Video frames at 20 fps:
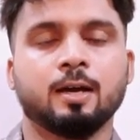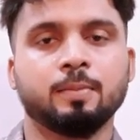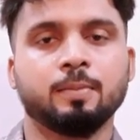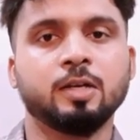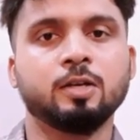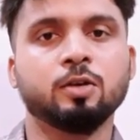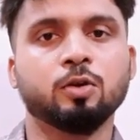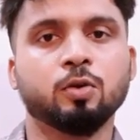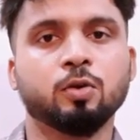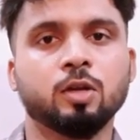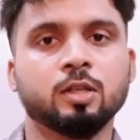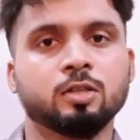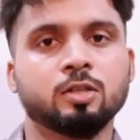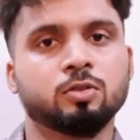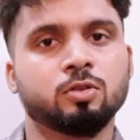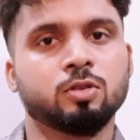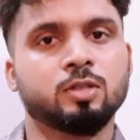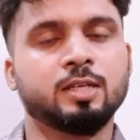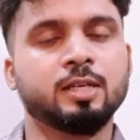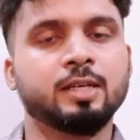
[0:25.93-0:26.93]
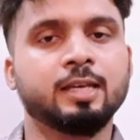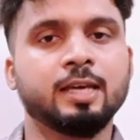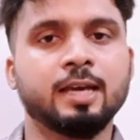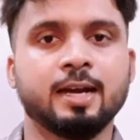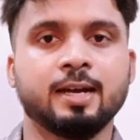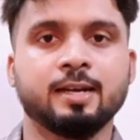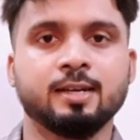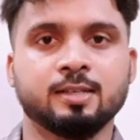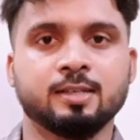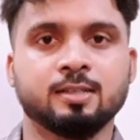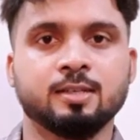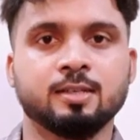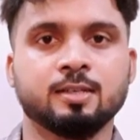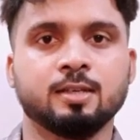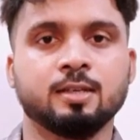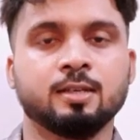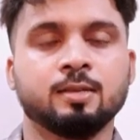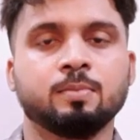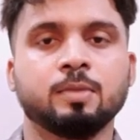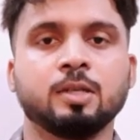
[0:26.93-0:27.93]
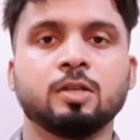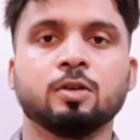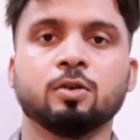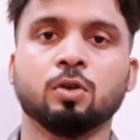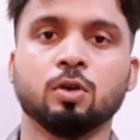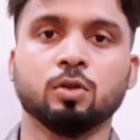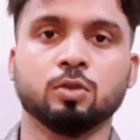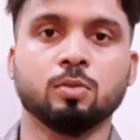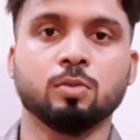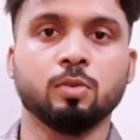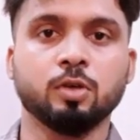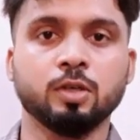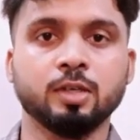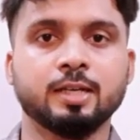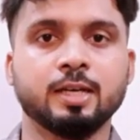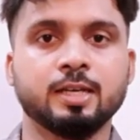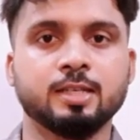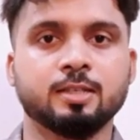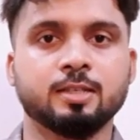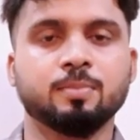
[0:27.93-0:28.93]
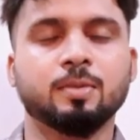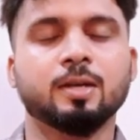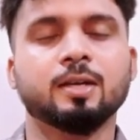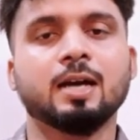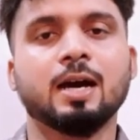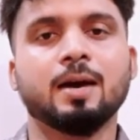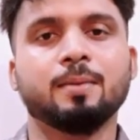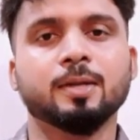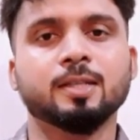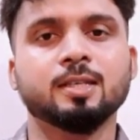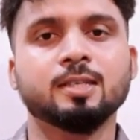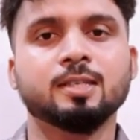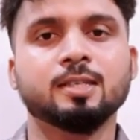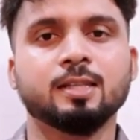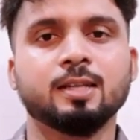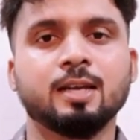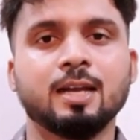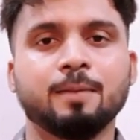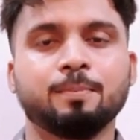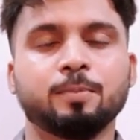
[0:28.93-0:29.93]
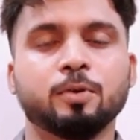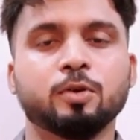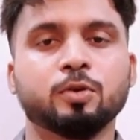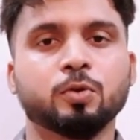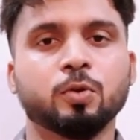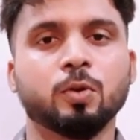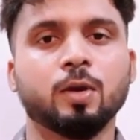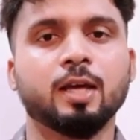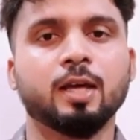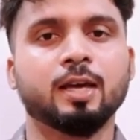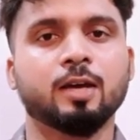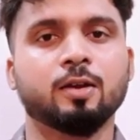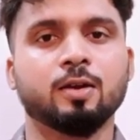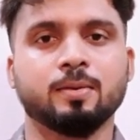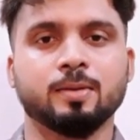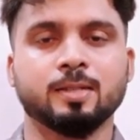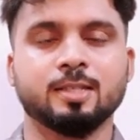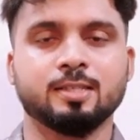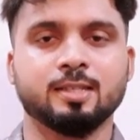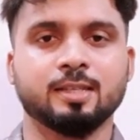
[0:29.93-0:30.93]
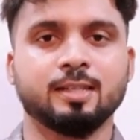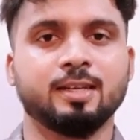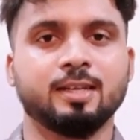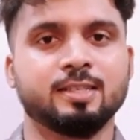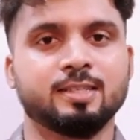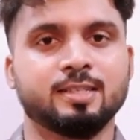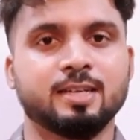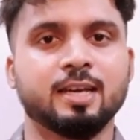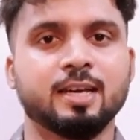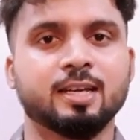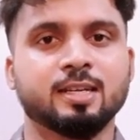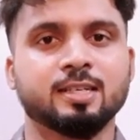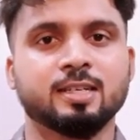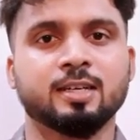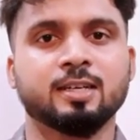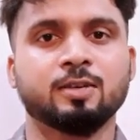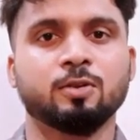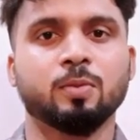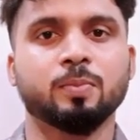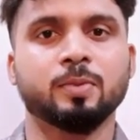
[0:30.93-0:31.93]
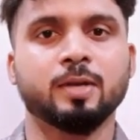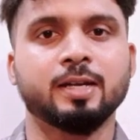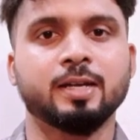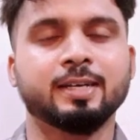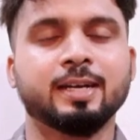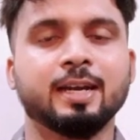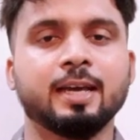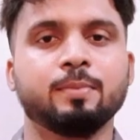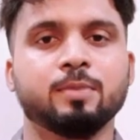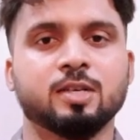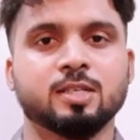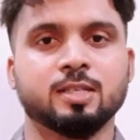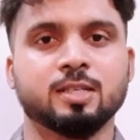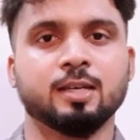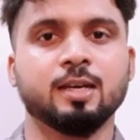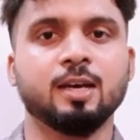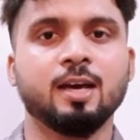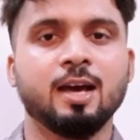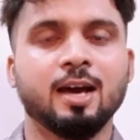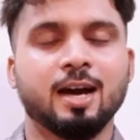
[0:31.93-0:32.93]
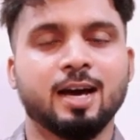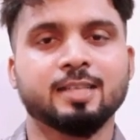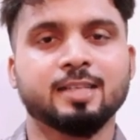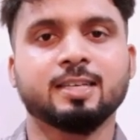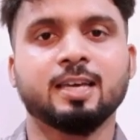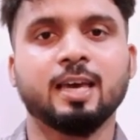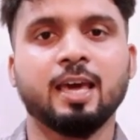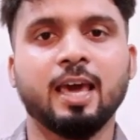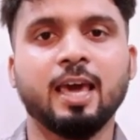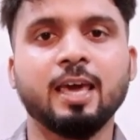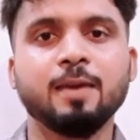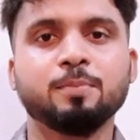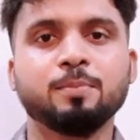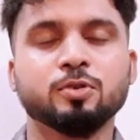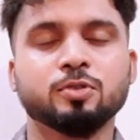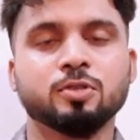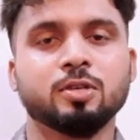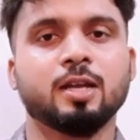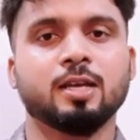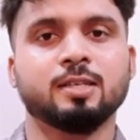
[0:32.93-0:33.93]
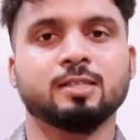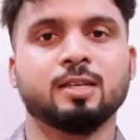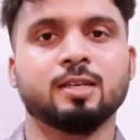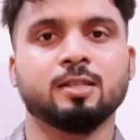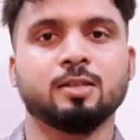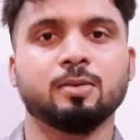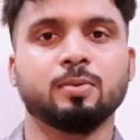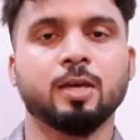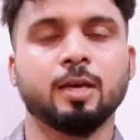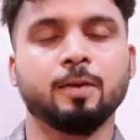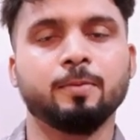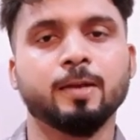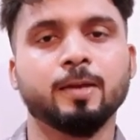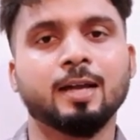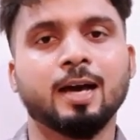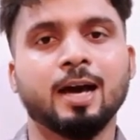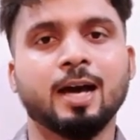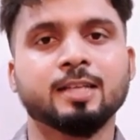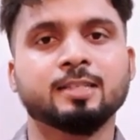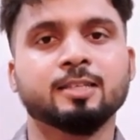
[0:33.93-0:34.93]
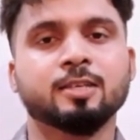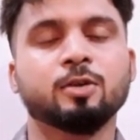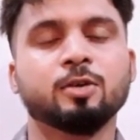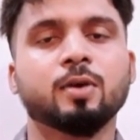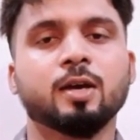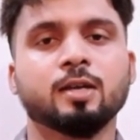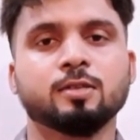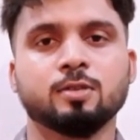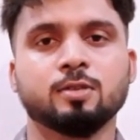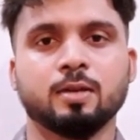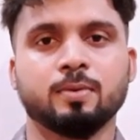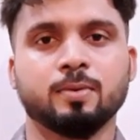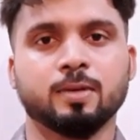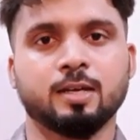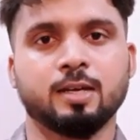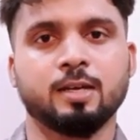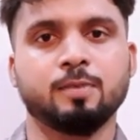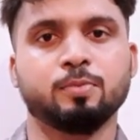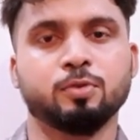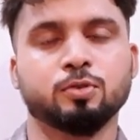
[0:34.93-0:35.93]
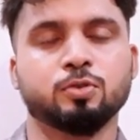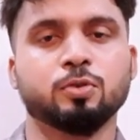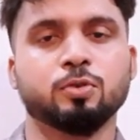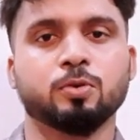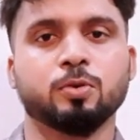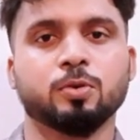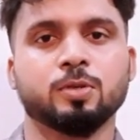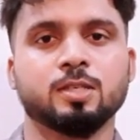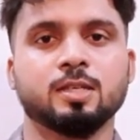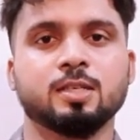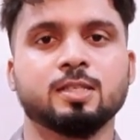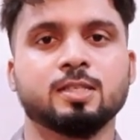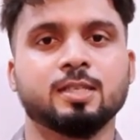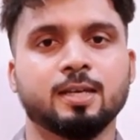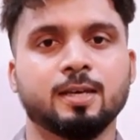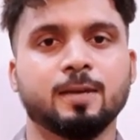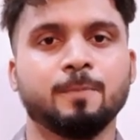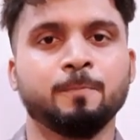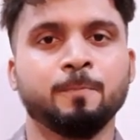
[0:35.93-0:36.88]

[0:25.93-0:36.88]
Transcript: ভিডিওগুলোতে তো ঠিকই অ্যাড আসতেছে ভিডিওগুলো তো মনিটাইজড বাট আমাদের চ্যানেলে আপলোড করলেই কেন আমাদের চ্যানেলে স্ট্রাইক আসে কপিরাইট ক্লেম আসে আজকে এই প্রশ্নের অ্যান্সার দেবো ইভেন আজকেও একজন আমাকে এই প্রশ্ন করছে যে